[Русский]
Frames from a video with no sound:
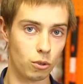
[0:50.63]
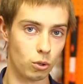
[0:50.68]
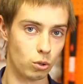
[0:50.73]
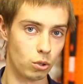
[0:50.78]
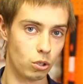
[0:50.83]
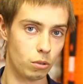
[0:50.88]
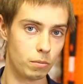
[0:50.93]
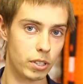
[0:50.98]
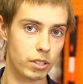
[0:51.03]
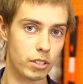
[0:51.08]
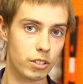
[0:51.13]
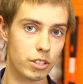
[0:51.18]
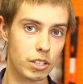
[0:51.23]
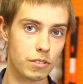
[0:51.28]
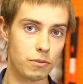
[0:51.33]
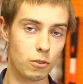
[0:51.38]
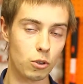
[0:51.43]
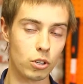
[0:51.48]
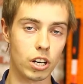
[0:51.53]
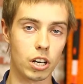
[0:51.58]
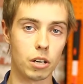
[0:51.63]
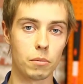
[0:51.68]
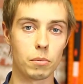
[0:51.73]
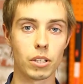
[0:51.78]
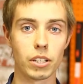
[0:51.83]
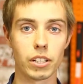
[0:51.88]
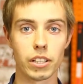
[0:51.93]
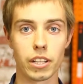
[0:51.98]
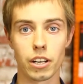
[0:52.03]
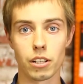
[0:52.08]
удобно держать в руках
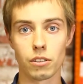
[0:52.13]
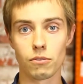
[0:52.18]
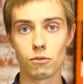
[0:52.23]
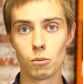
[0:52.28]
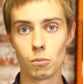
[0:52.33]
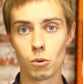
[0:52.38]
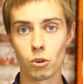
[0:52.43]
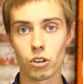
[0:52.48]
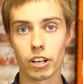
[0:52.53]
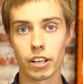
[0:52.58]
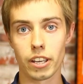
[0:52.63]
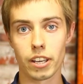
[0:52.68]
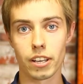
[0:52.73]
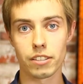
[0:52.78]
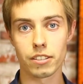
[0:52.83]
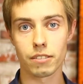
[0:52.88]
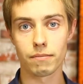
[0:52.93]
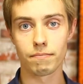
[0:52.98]
благодаря двум рукоятям,